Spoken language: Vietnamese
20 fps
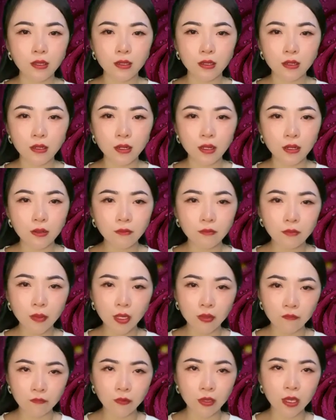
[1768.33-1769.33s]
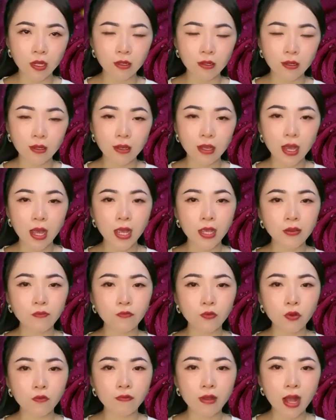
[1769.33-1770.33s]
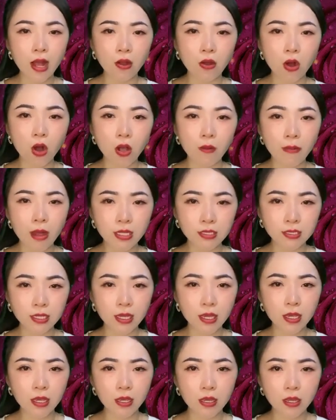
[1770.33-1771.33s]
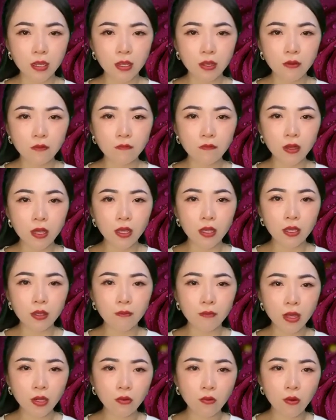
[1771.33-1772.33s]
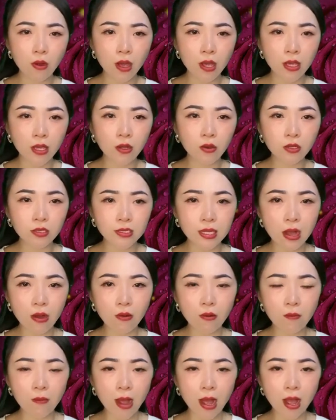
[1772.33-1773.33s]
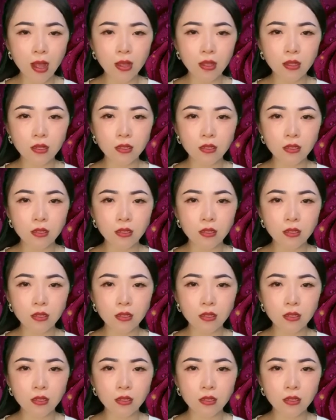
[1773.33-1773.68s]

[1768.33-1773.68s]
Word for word: Đến bệnh viện, anh vội vàng hỏi bác sĩ, vậy mắt cô ấy có sao không ạ? À?